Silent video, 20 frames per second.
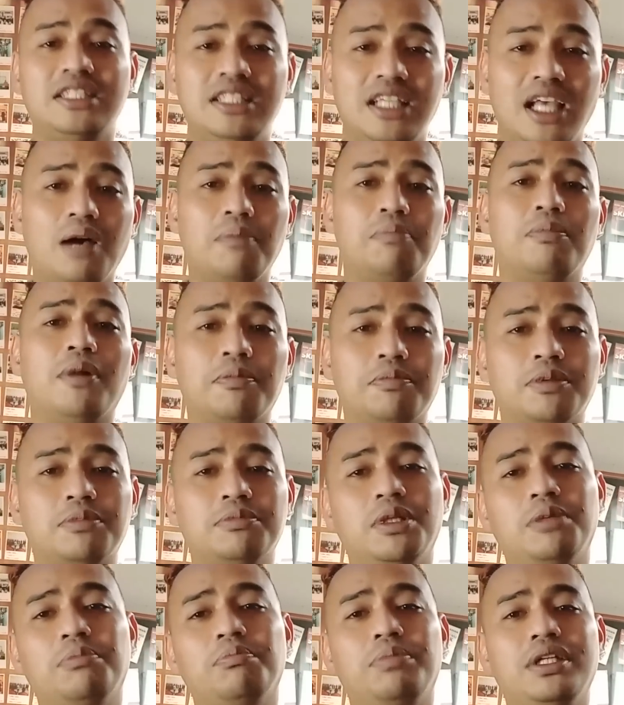Siapa
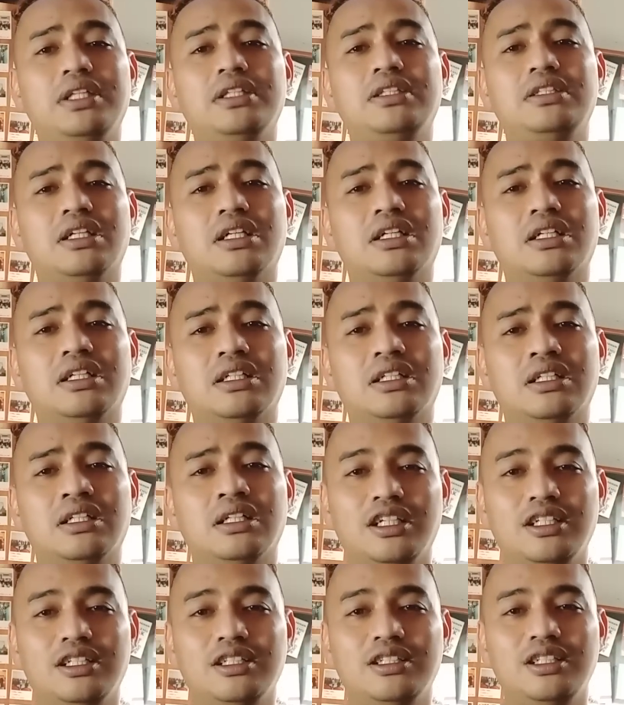pemimpin pemimpinnya
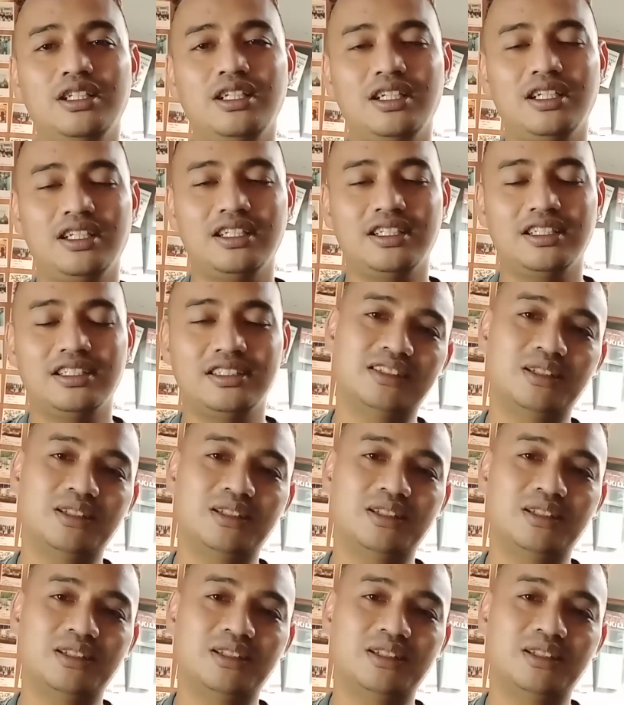ini